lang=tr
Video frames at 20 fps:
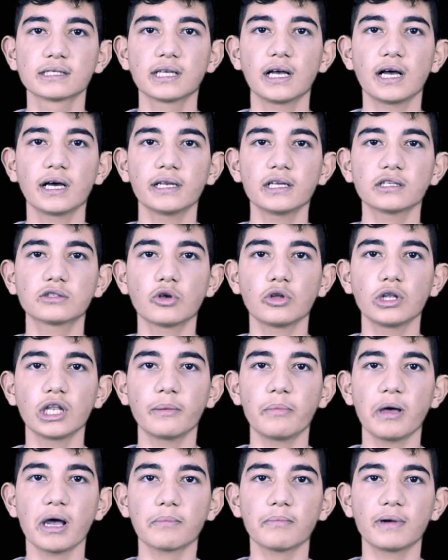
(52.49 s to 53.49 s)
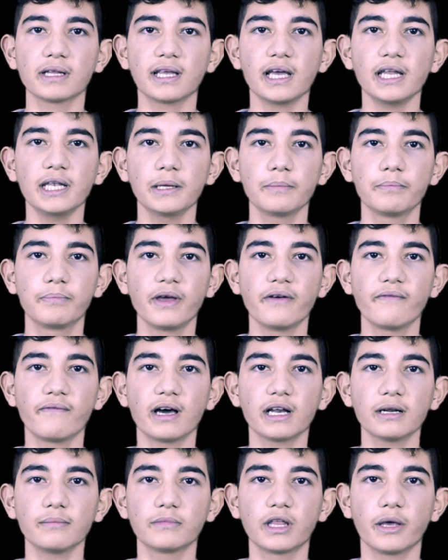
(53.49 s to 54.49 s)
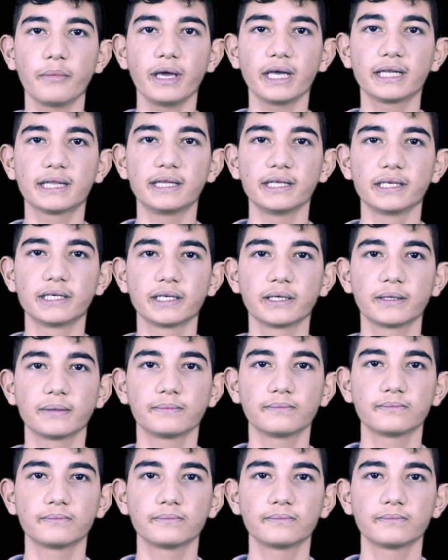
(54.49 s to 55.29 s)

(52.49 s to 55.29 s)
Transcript: sağına soluna bakmadan ben varım demektir.